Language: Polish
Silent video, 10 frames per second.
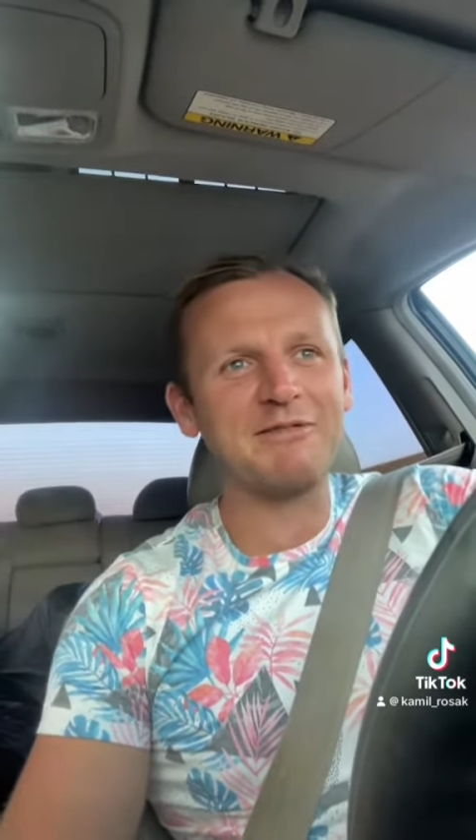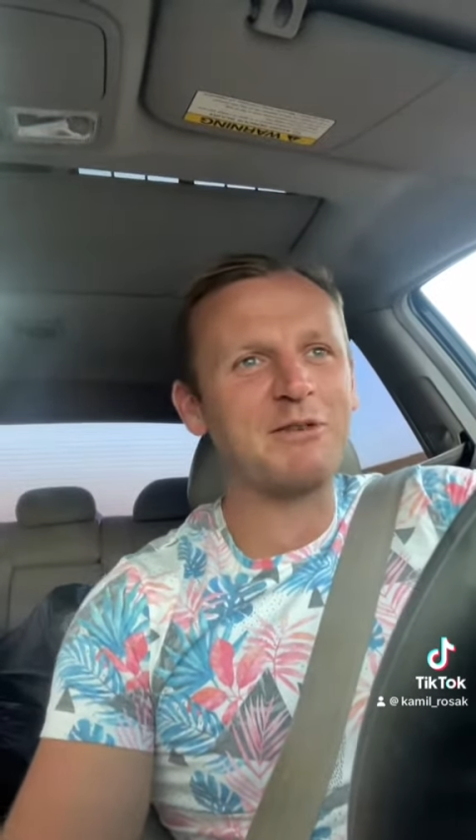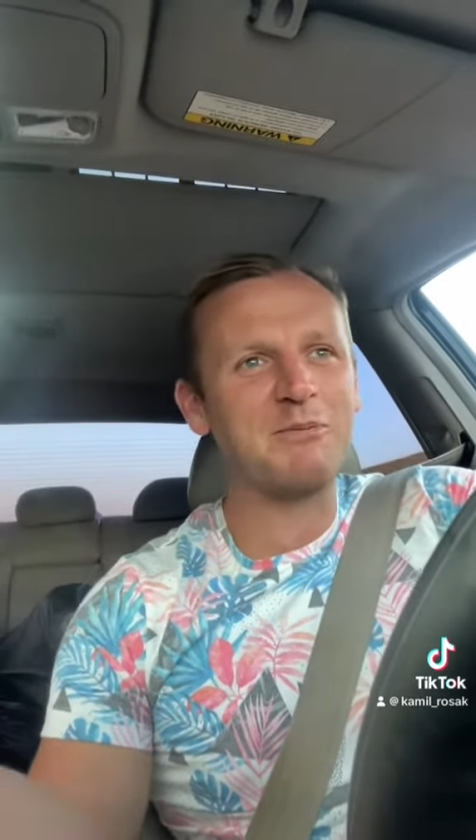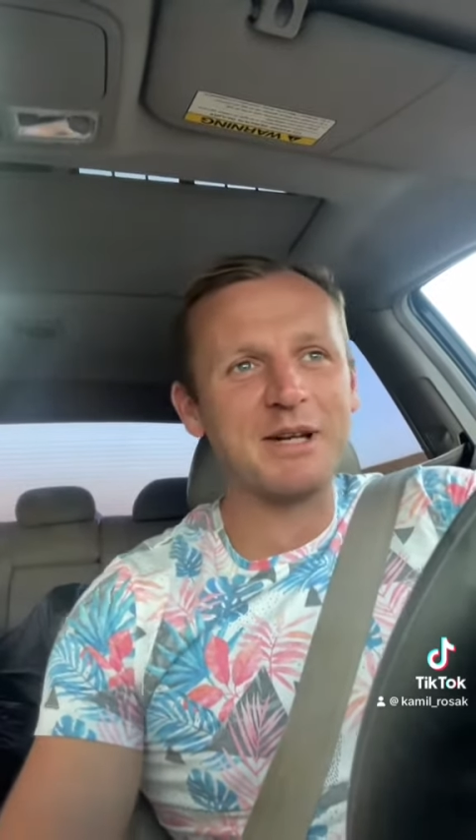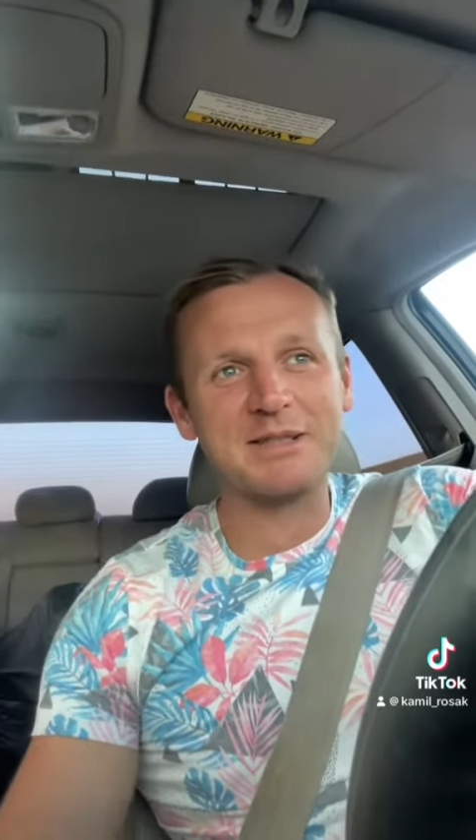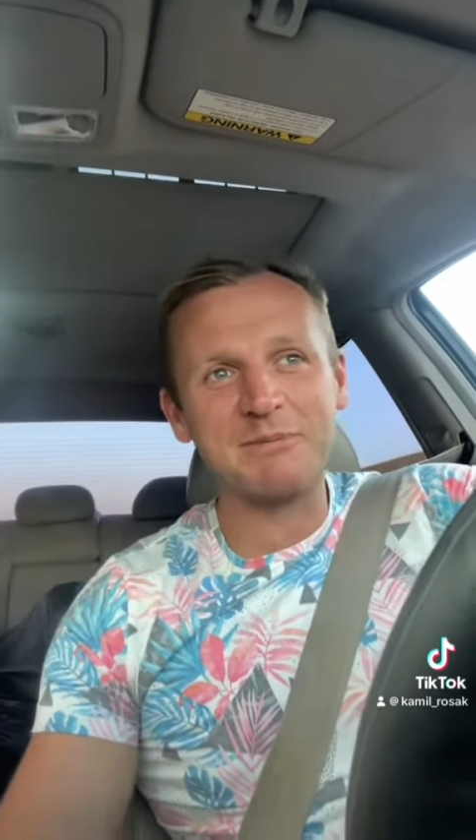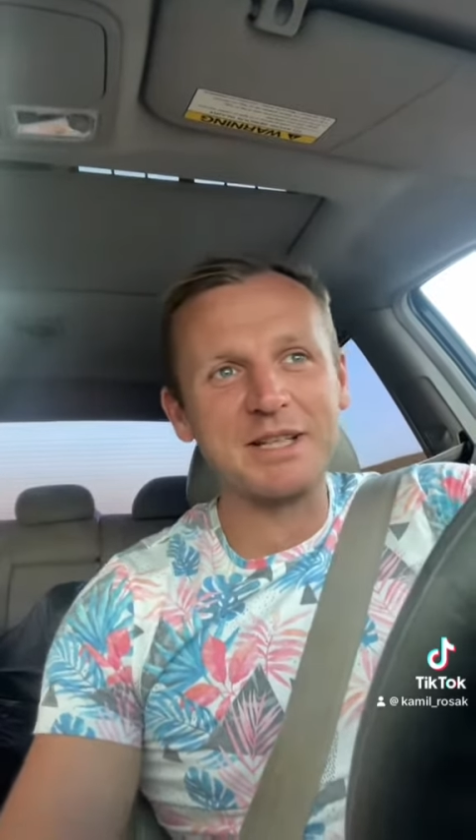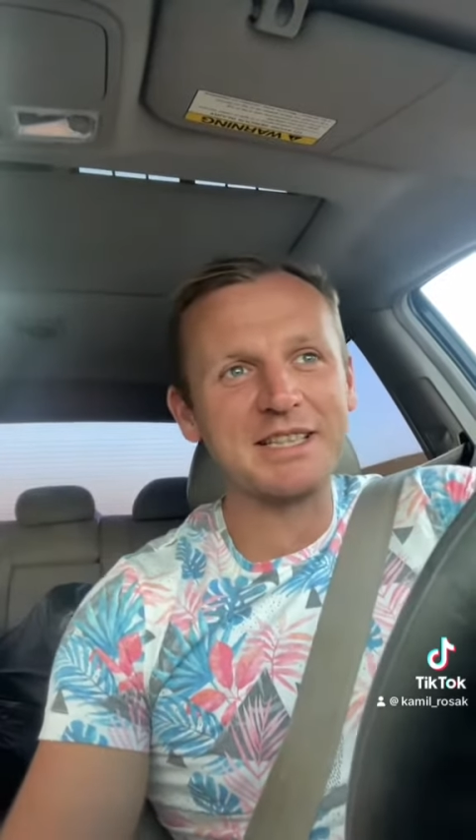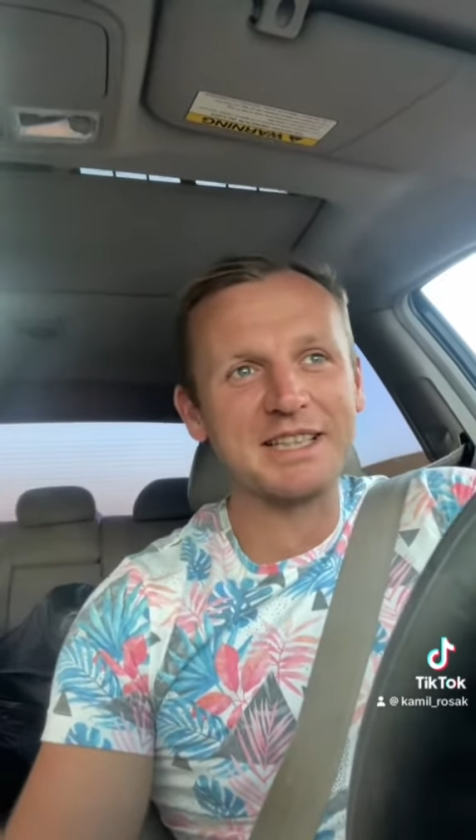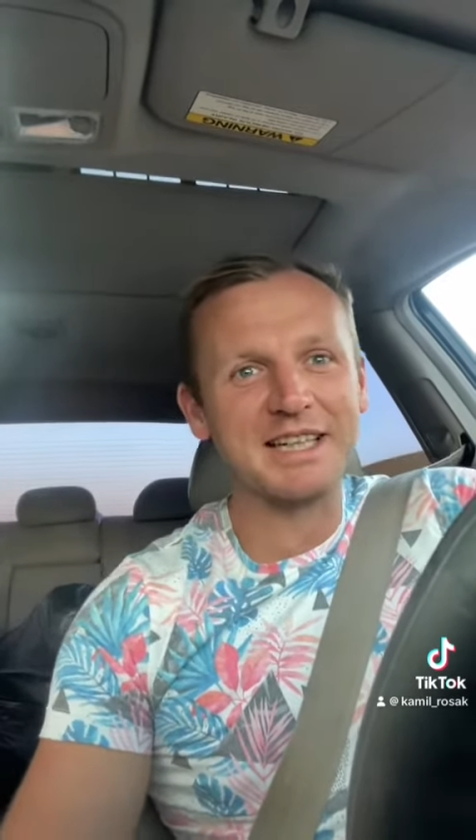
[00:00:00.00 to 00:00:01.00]
wobec
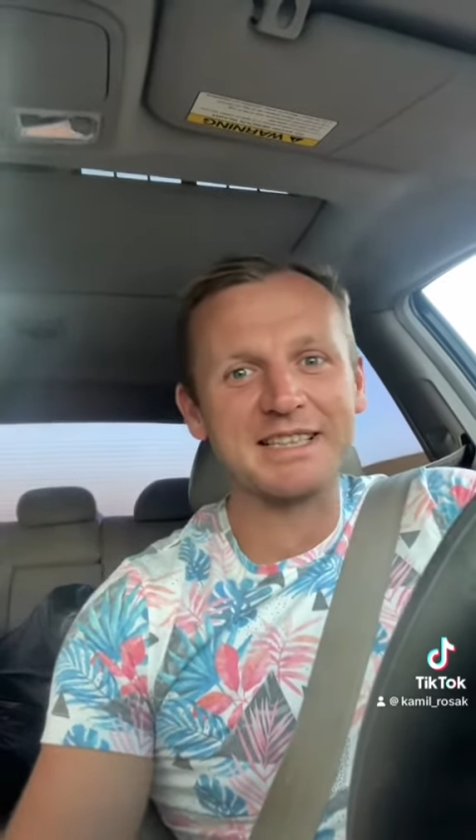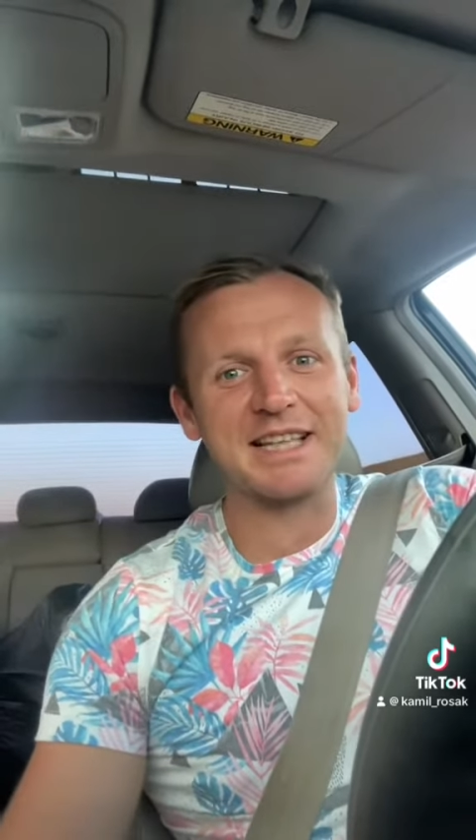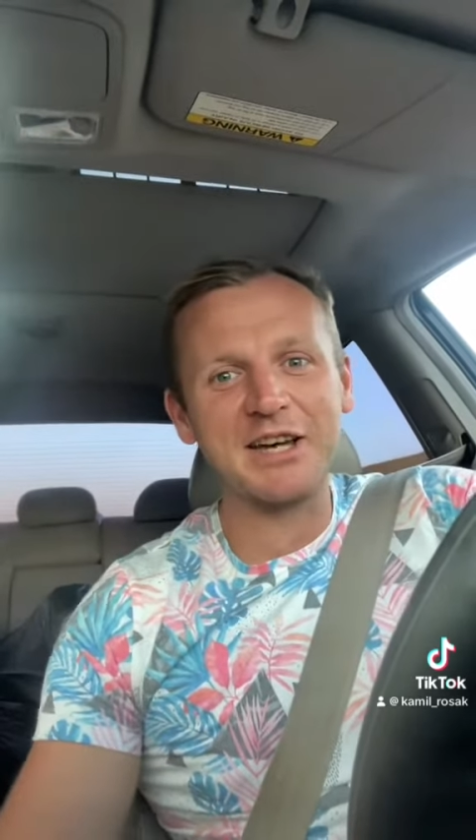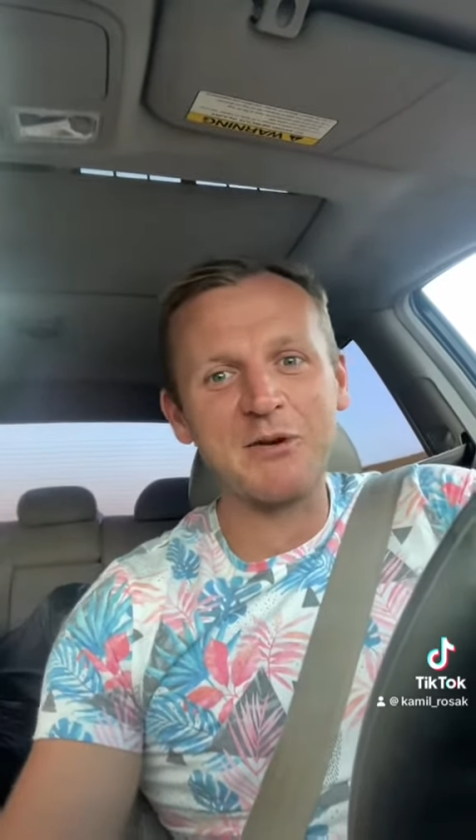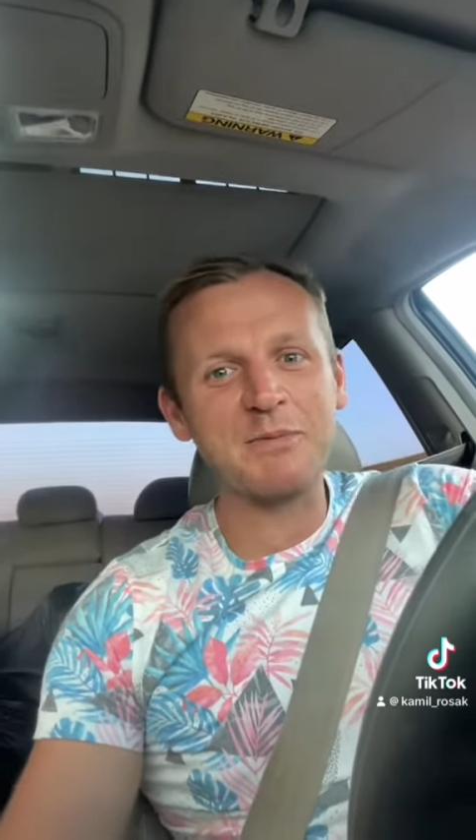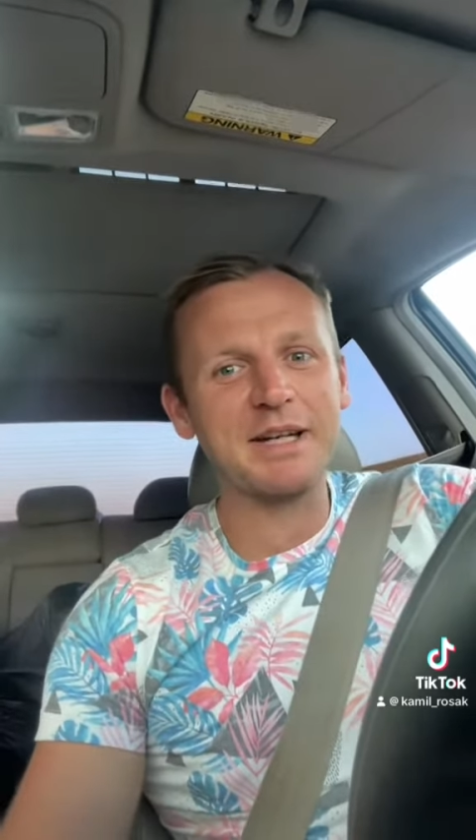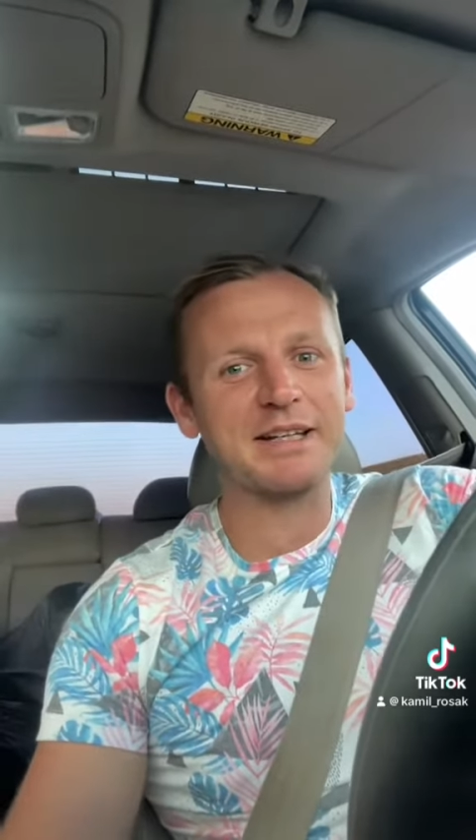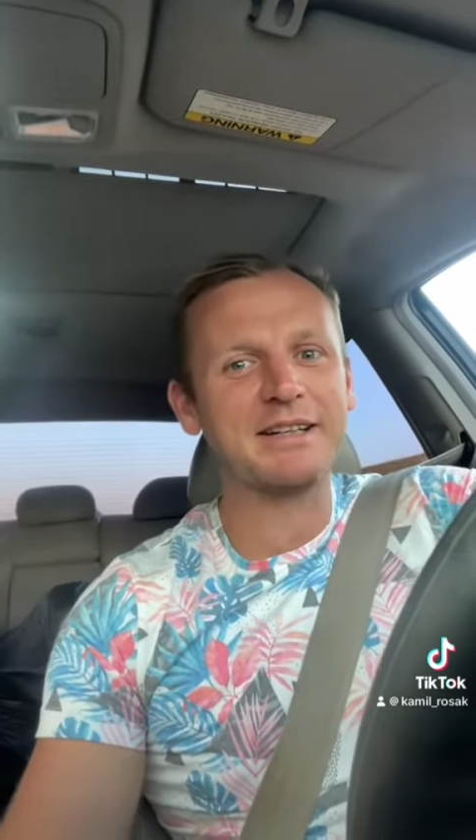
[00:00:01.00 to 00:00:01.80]
bliskich, znajomych.